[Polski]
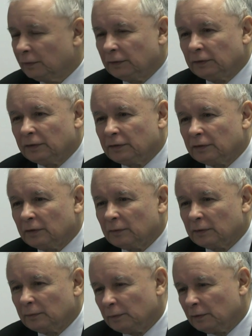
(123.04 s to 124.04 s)
polityczną,
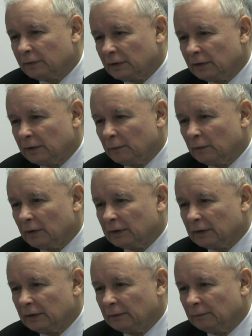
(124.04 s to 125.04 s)
żeby Polska nie była
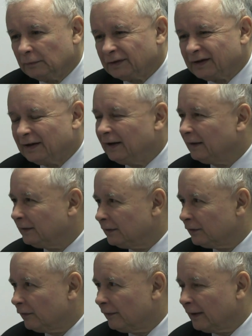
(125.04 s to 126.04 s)
krajem
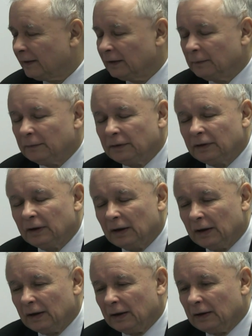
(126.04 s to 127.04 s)
sklientyzowanym i
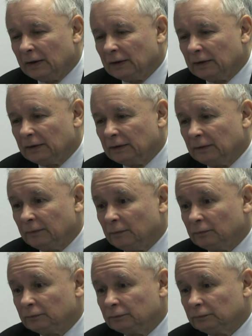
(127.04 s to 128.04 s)
e,
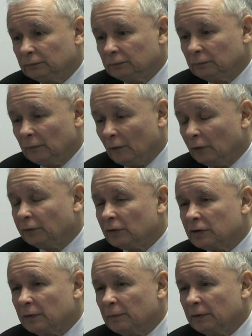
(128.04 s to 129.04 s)
o to,
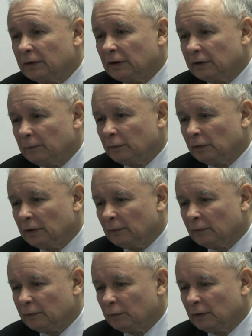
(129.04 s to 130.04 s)
żeby ta
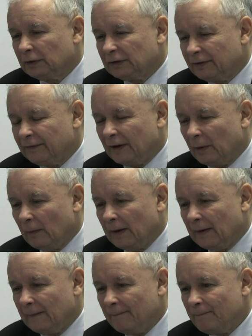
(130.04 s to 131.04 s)
niepodległość była
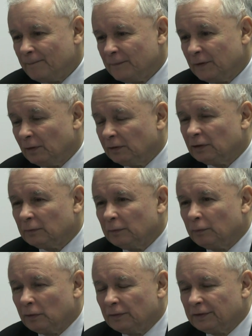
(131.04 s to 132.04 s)
trwała i o to, żeby
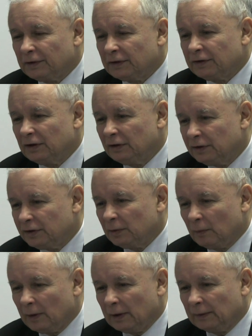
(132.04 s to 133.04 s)
Polska się
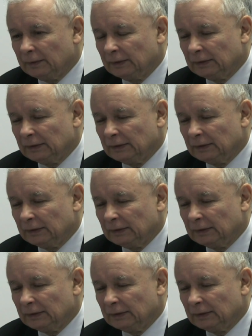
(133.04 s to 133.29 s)
liczyła.